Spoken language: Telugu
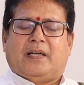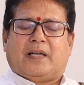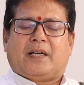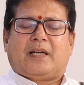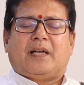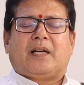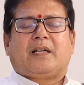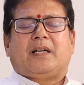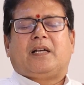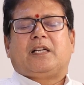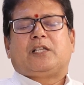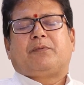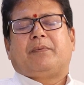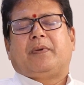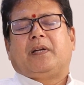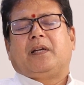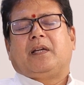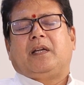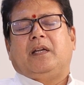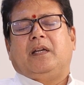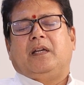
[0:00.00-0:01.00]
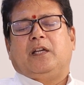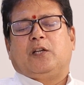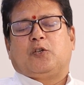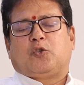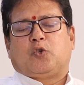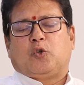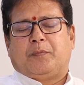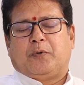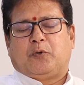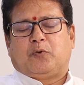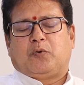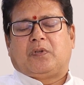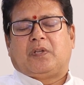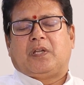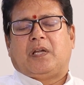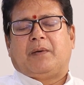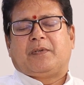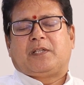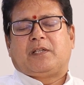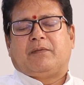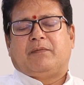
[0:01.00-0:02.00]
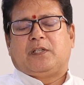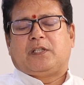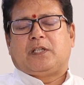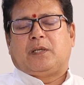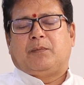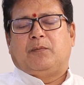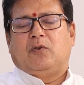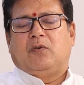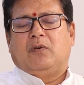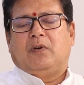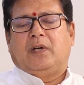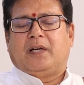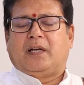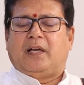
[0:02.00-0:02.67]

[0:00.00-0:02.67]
ఈ కర్కాటక రాశి వారికి ఈ శోభకృత్ నామ సంవత్సరంలో